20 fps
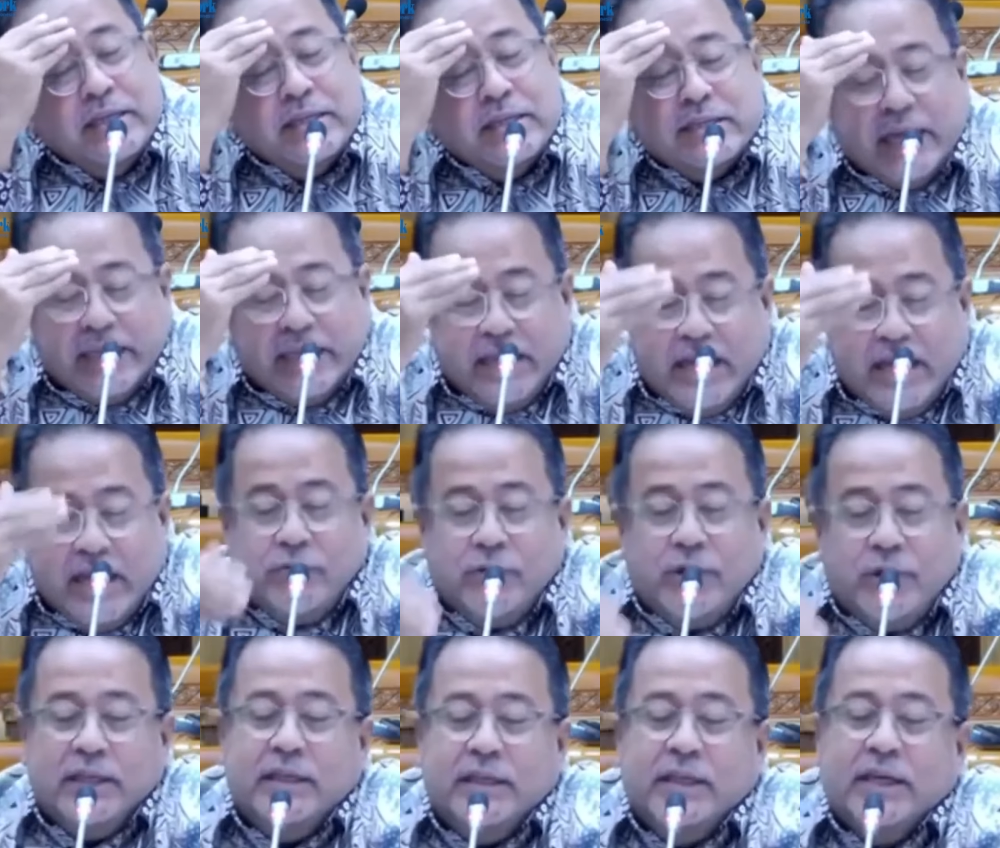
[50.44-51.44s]
Saya
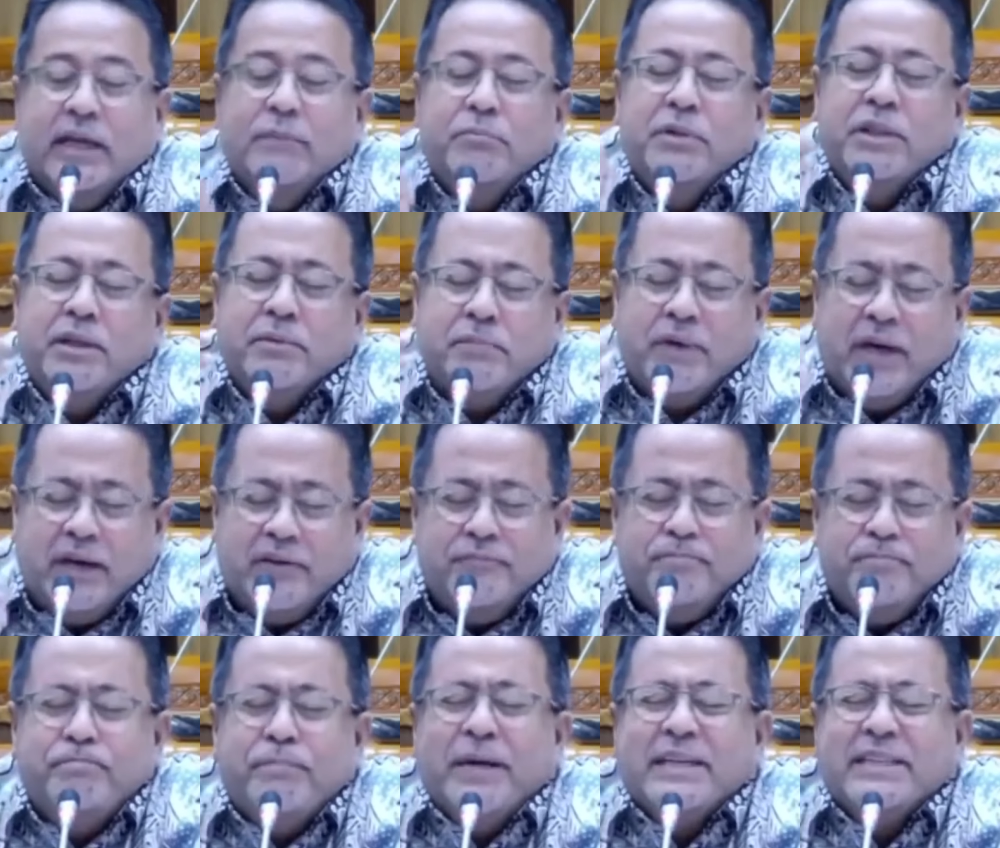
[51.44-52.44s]
awali dengan minta
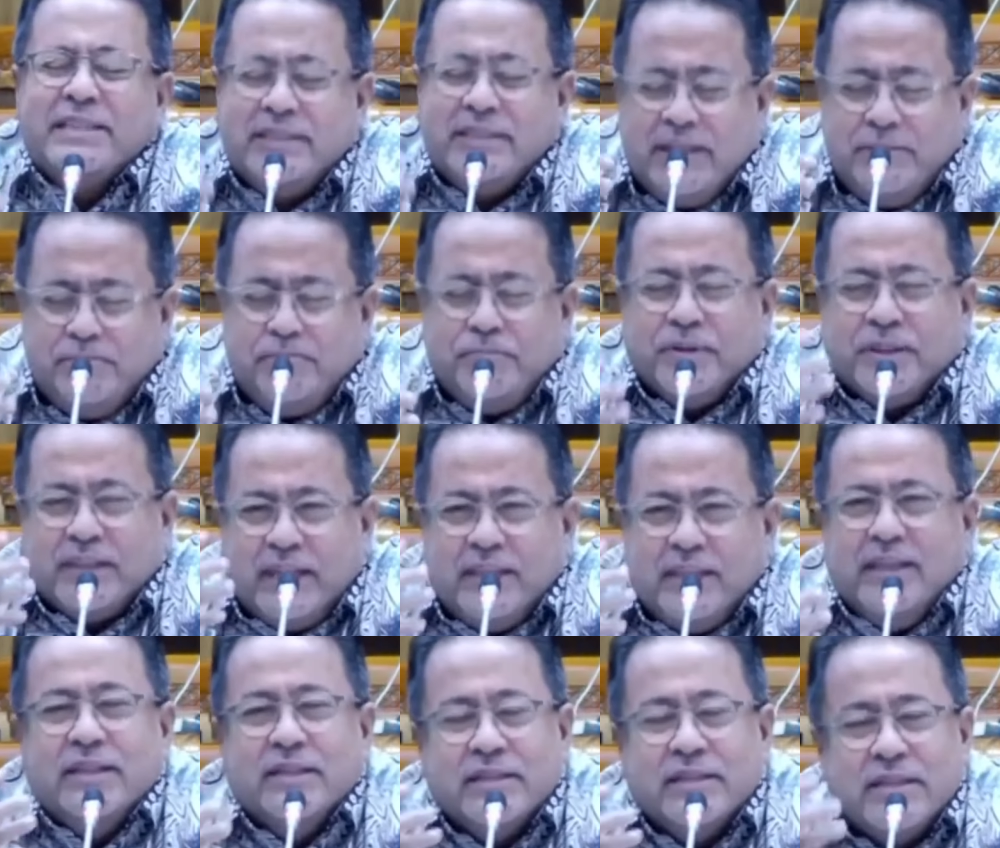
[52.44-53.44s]
maaf, pasti
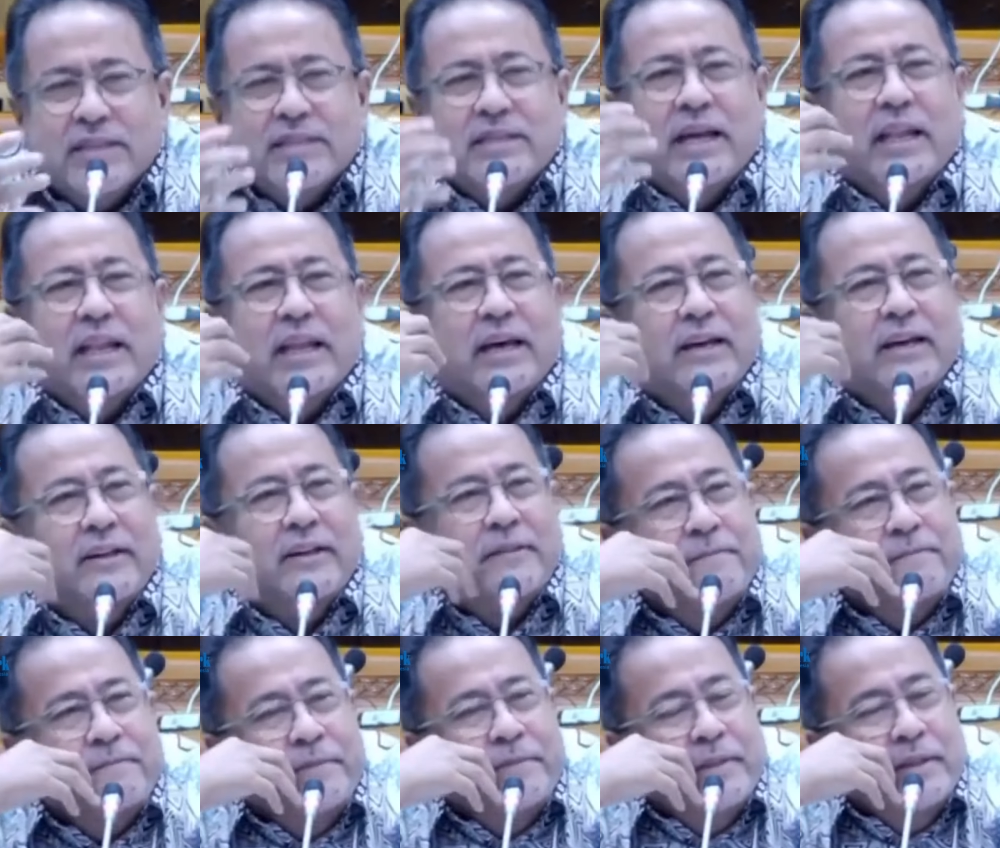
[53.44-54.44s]
pertanyaan saya salah.
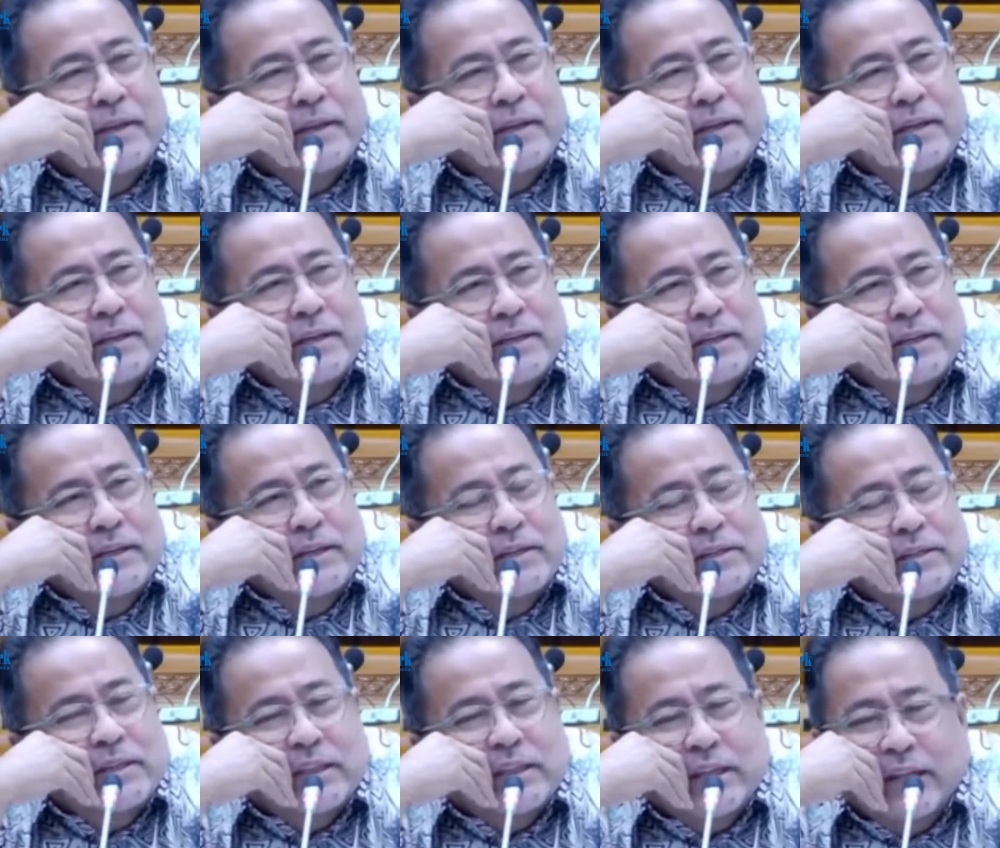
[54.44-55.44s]

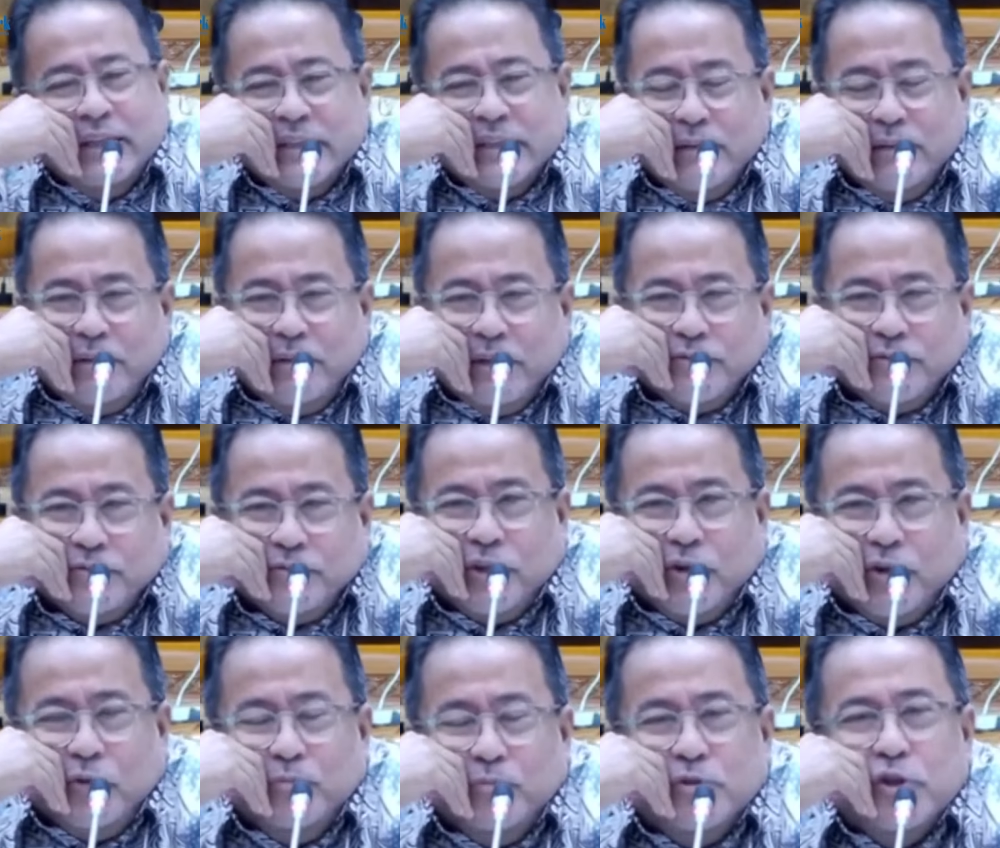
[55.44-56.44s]
Setelah saya masuk
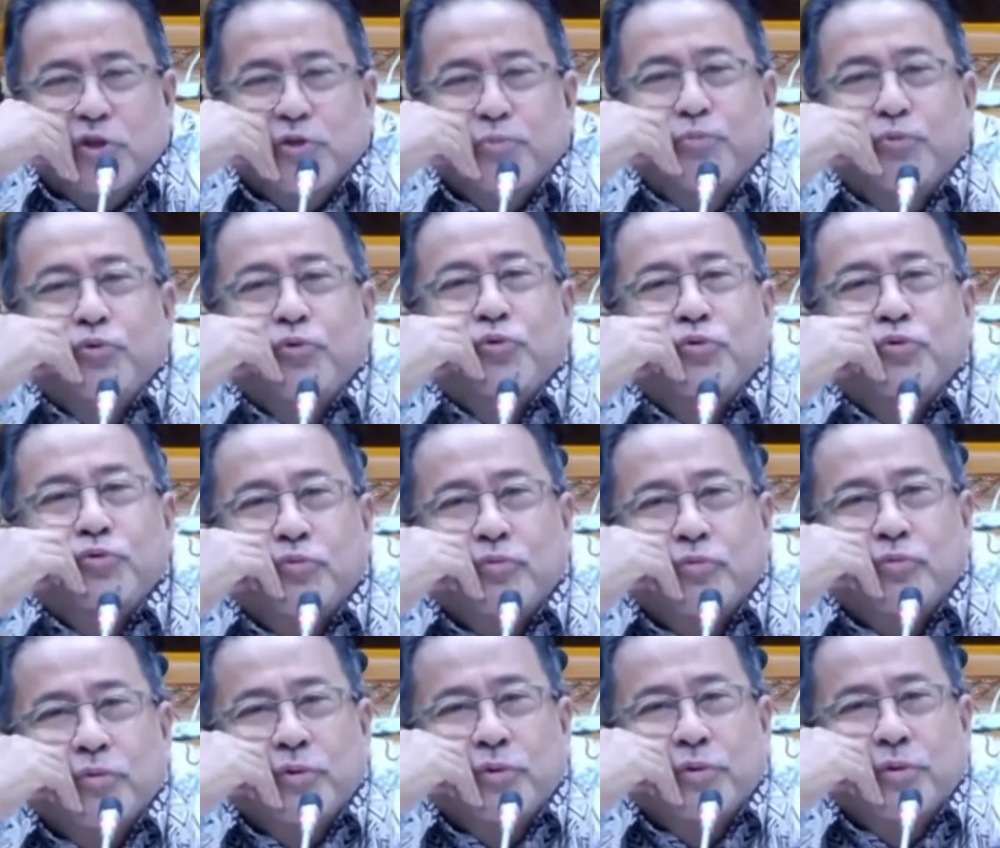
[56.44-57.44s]
di Komisi 10,
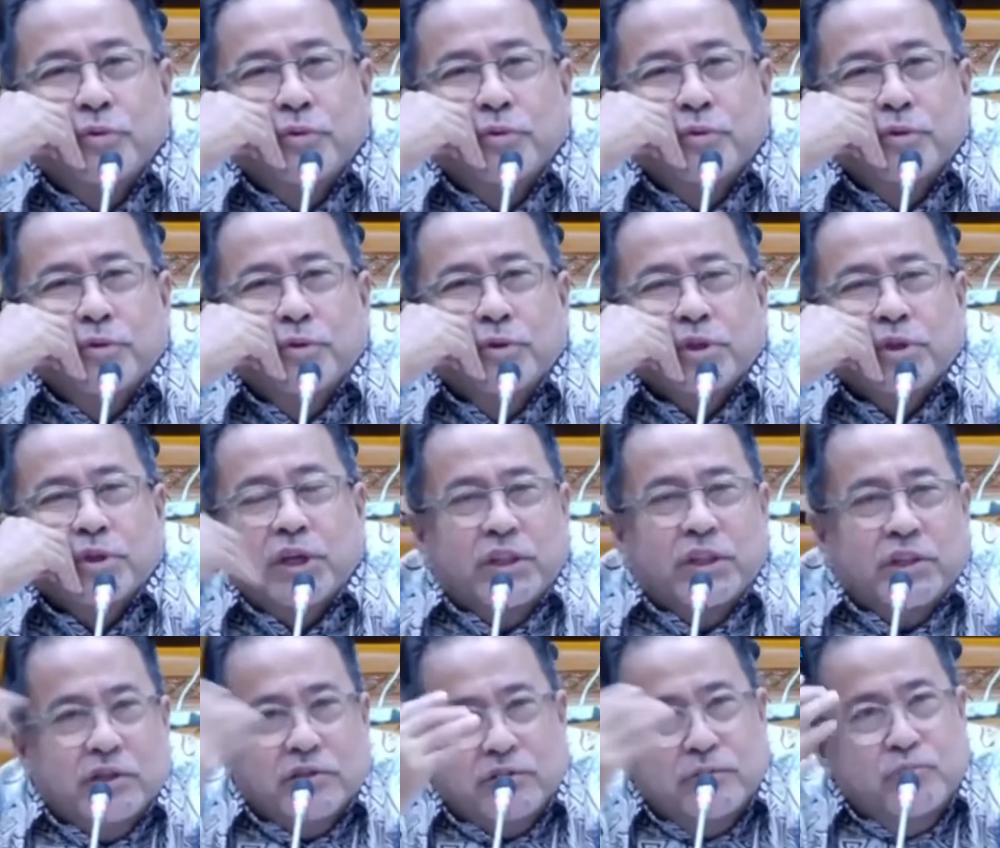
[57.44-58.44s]

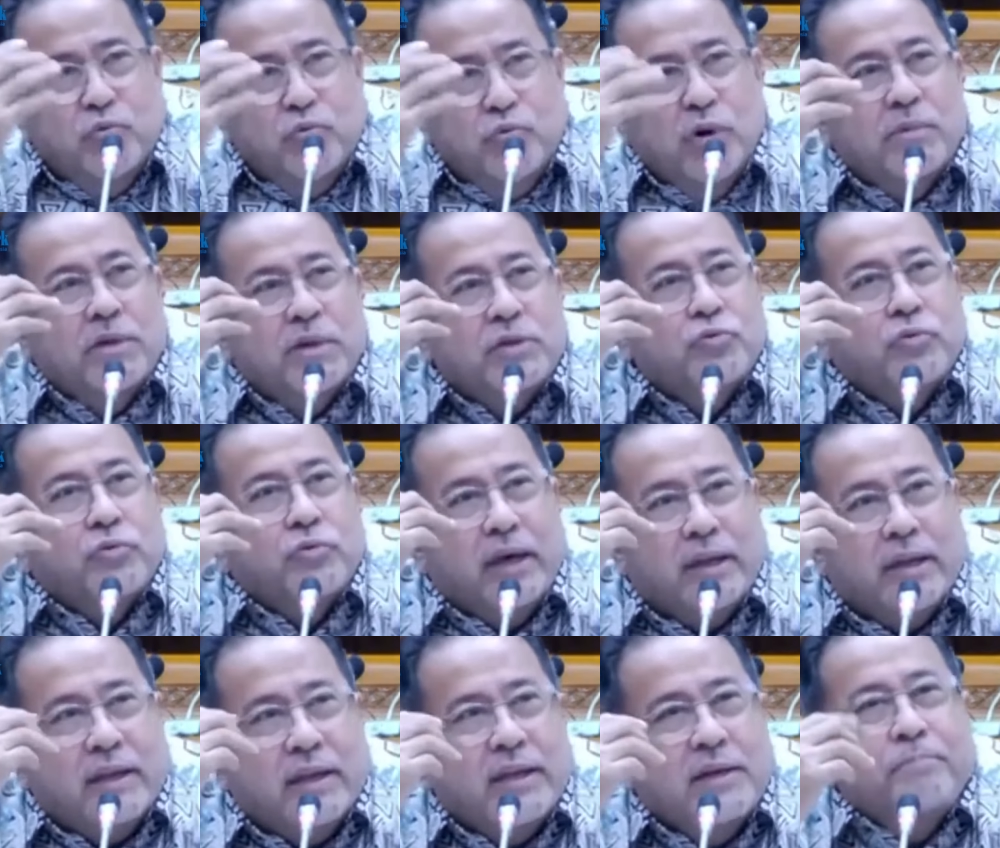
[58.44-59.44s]
kita semua masuk
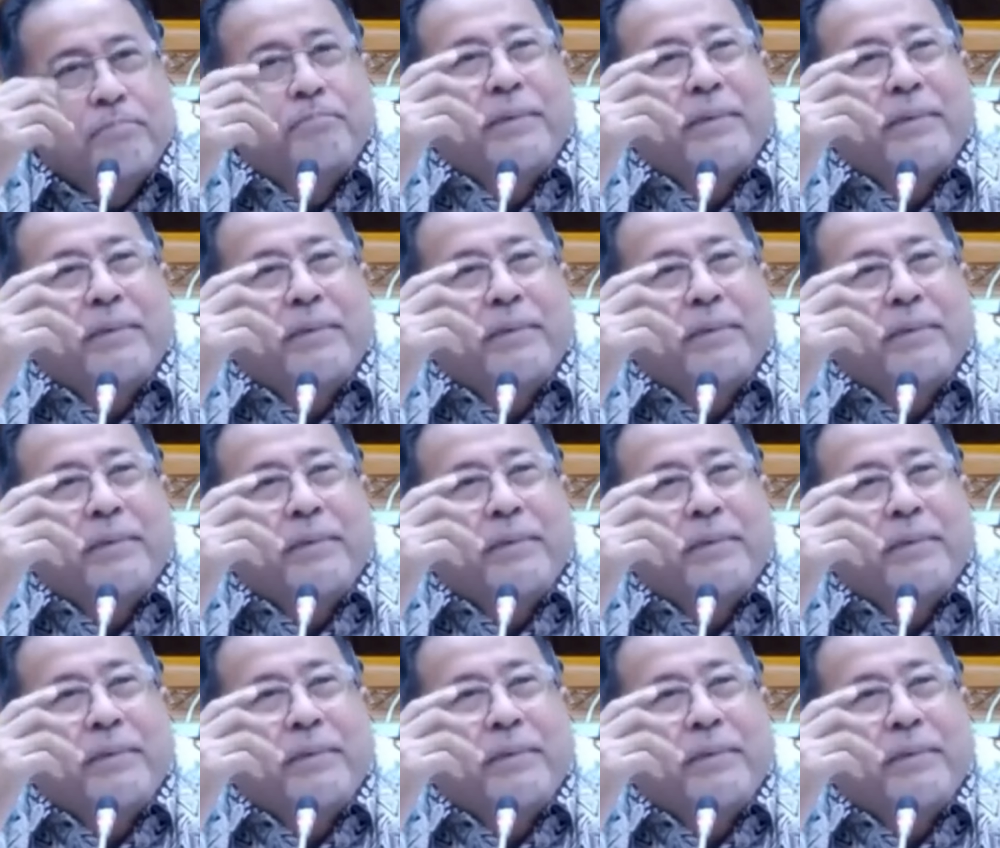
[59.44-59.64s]
era yang